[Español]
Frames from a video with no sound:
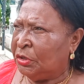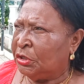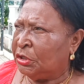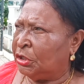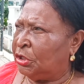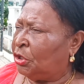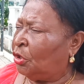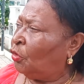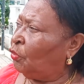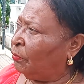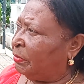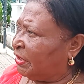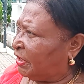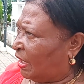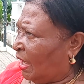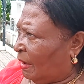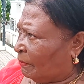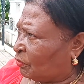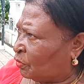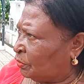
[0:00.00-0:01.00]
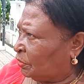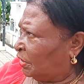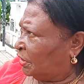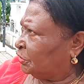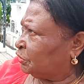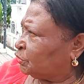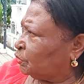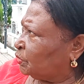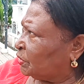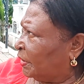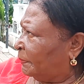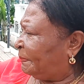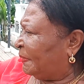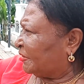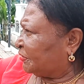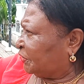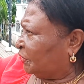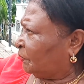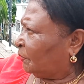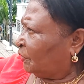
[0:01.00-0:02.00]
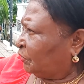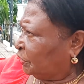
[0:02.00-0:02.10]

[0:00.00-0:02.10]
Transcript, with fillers: y los ubicamos en sus respectivos